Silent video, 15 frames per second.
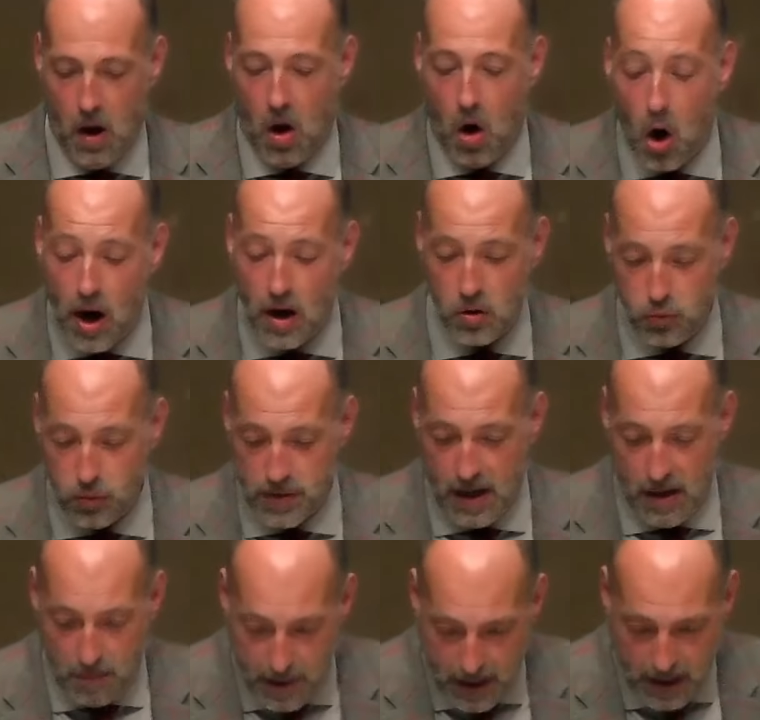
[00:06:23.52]
Or, un
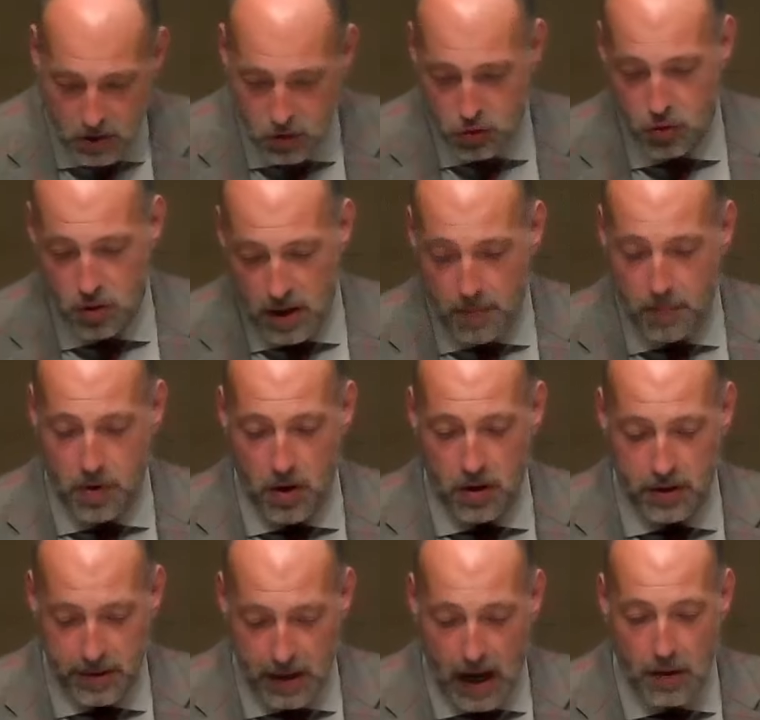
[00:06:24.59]
journal belge de
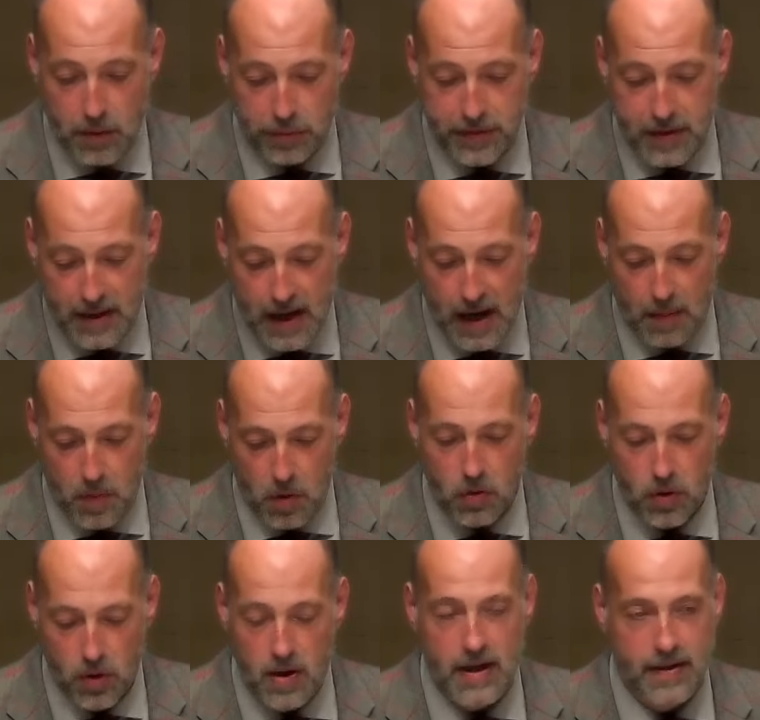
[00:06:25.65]
l'époque annonce clairement
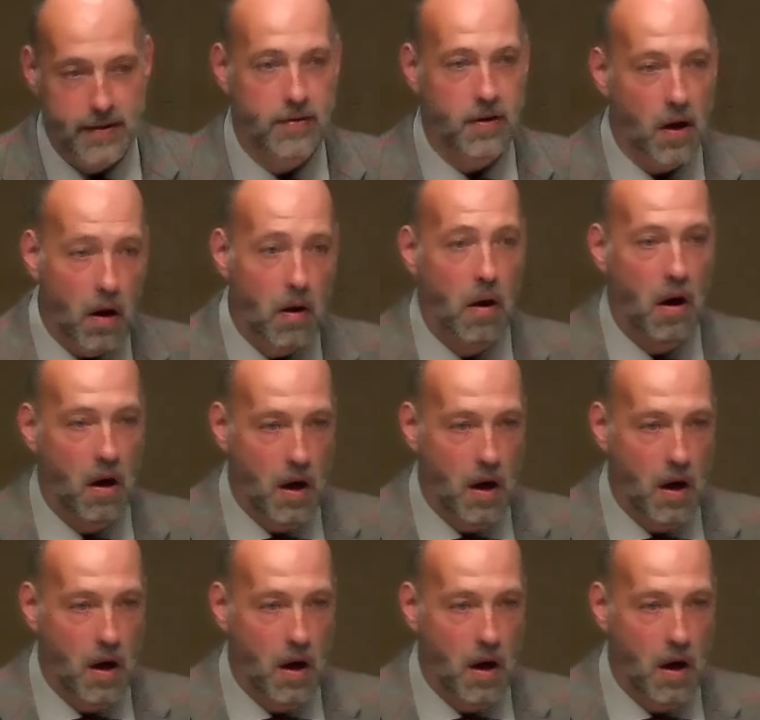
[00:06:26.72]
que l'éditeur